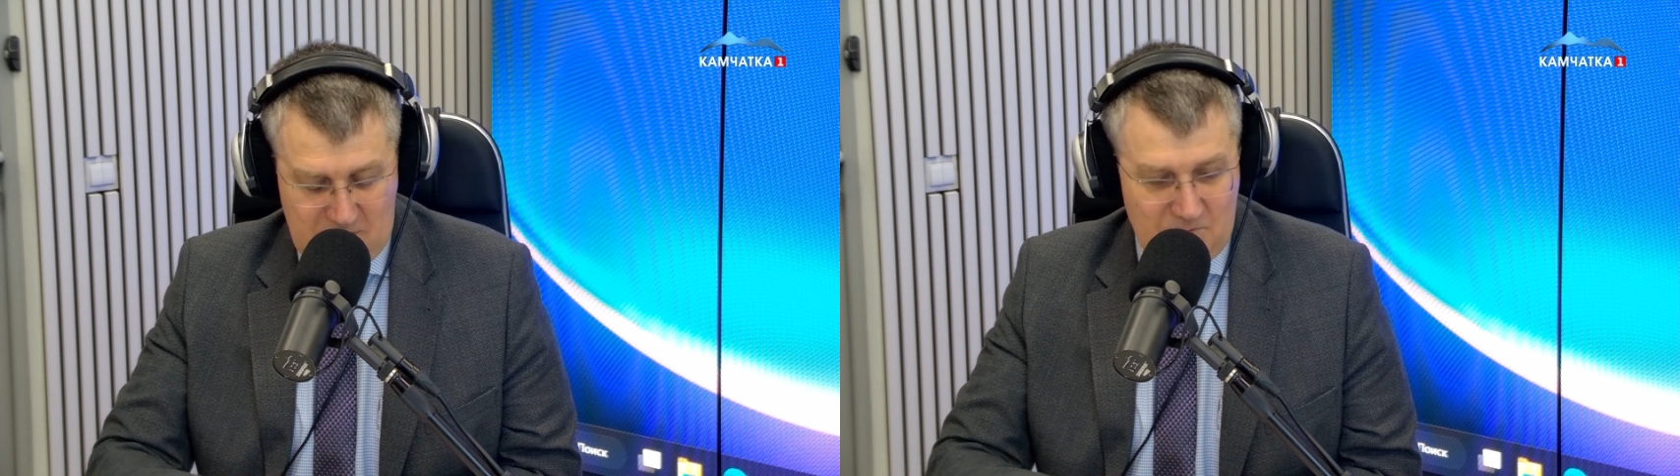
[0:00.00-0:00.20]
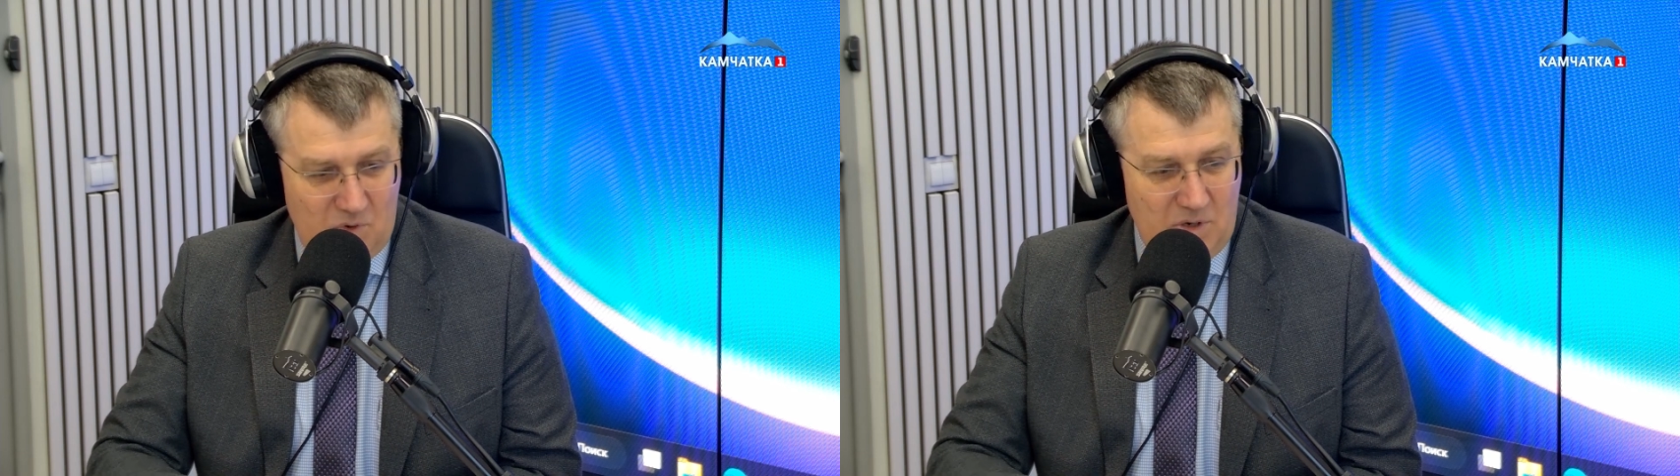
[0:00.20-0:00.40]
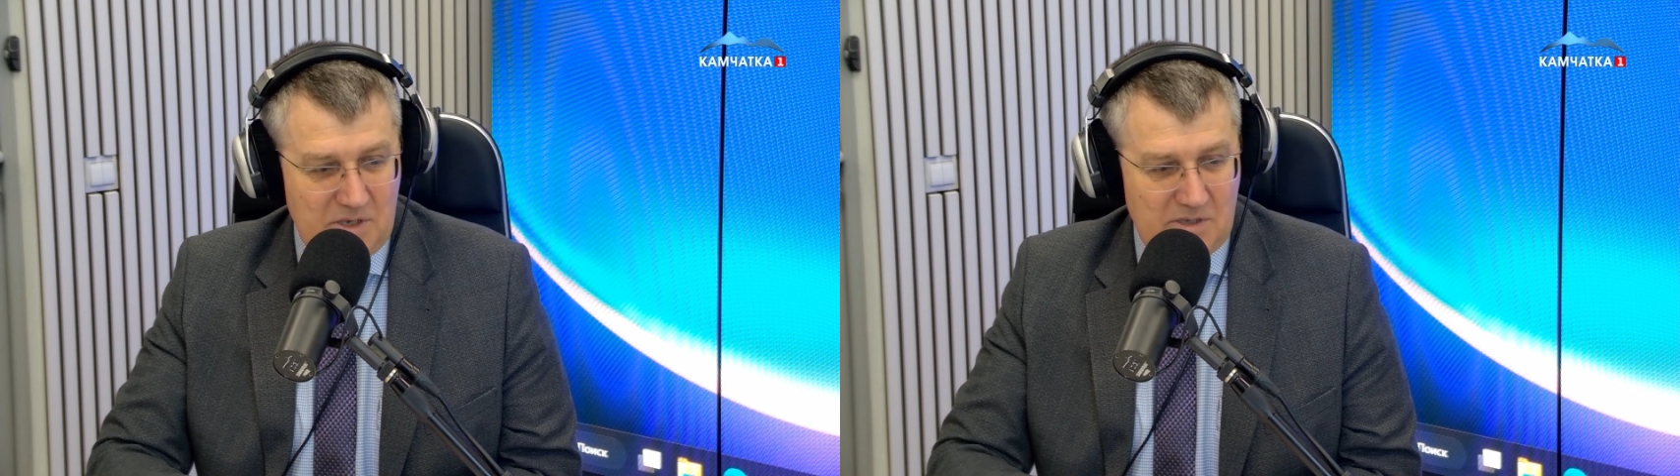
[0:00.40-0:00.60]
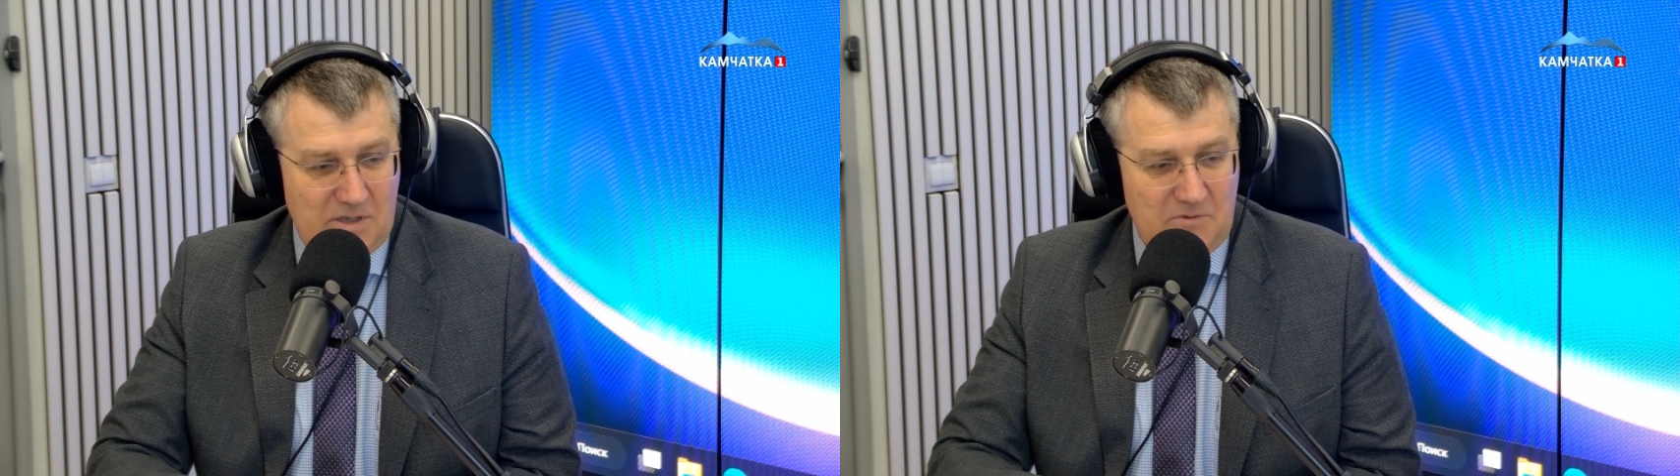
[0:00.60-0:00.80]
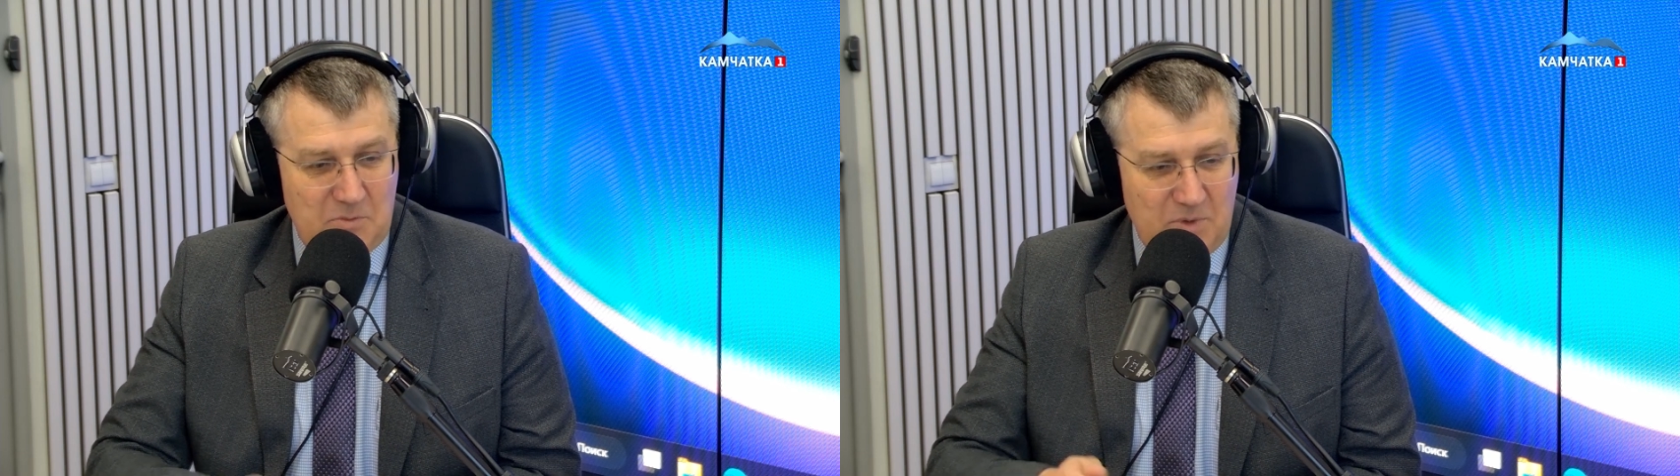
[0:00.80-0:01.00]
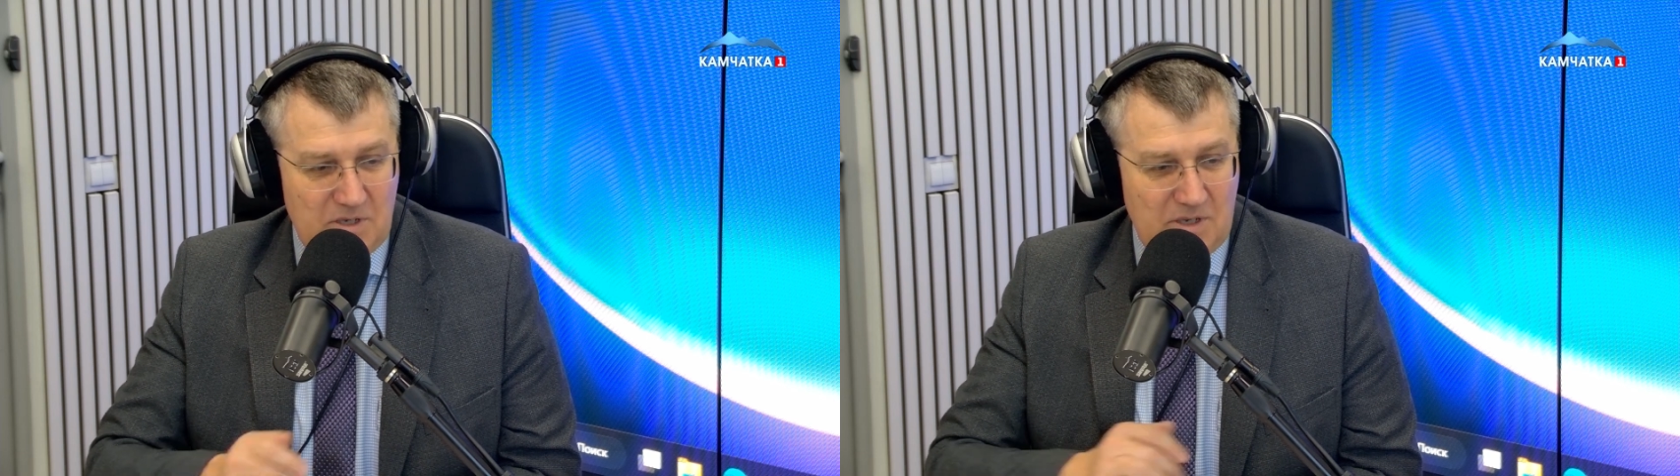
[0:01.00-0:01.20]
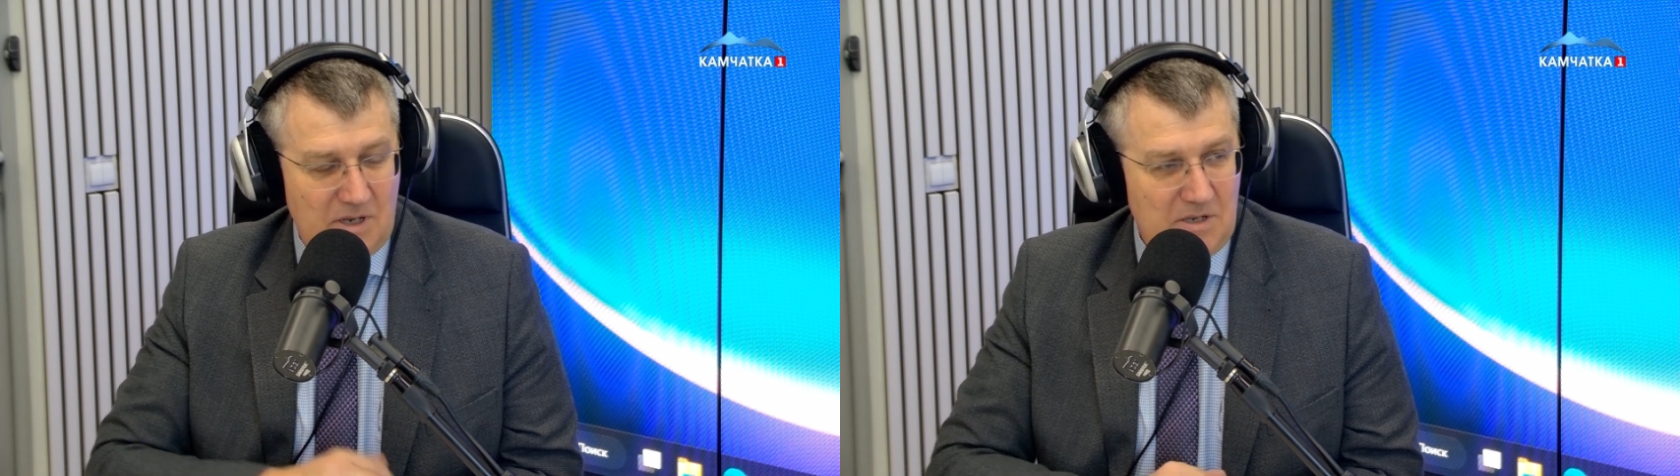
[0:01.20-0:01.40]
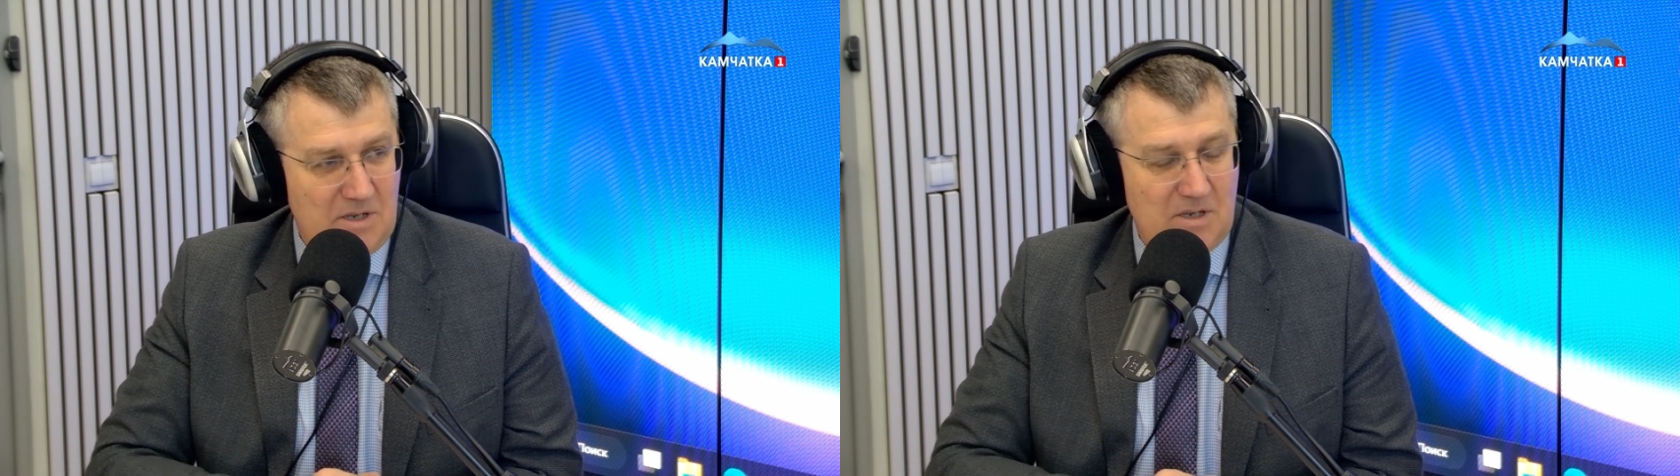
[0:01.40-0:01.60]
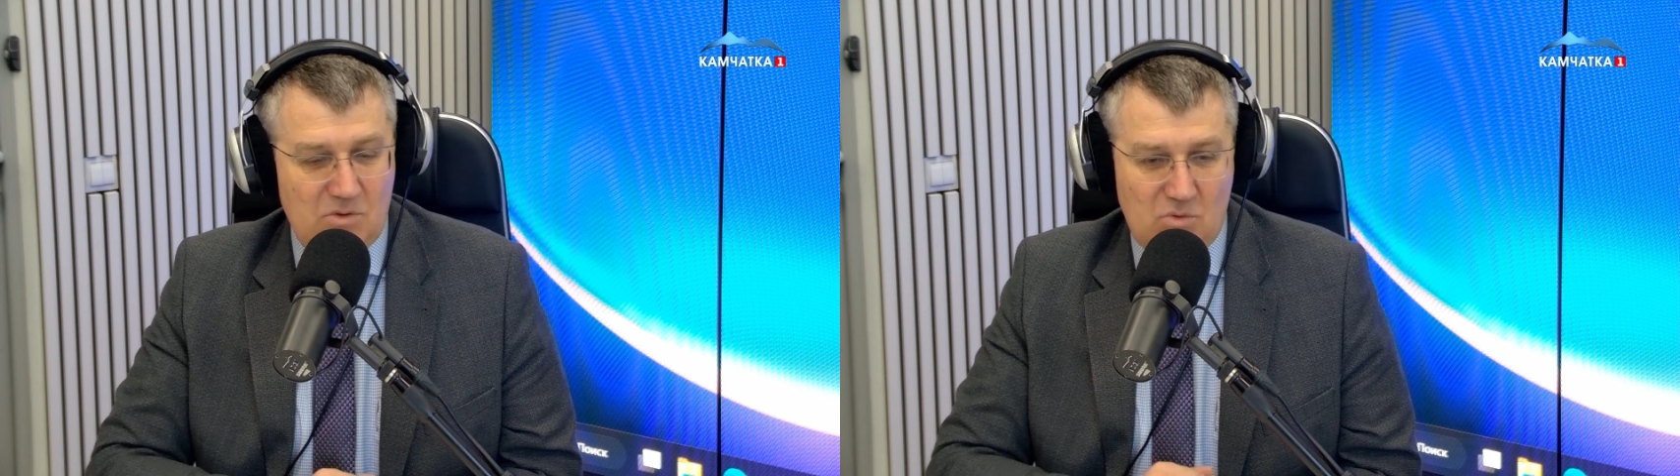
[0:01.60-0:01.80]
тем более, если там в списке они есть,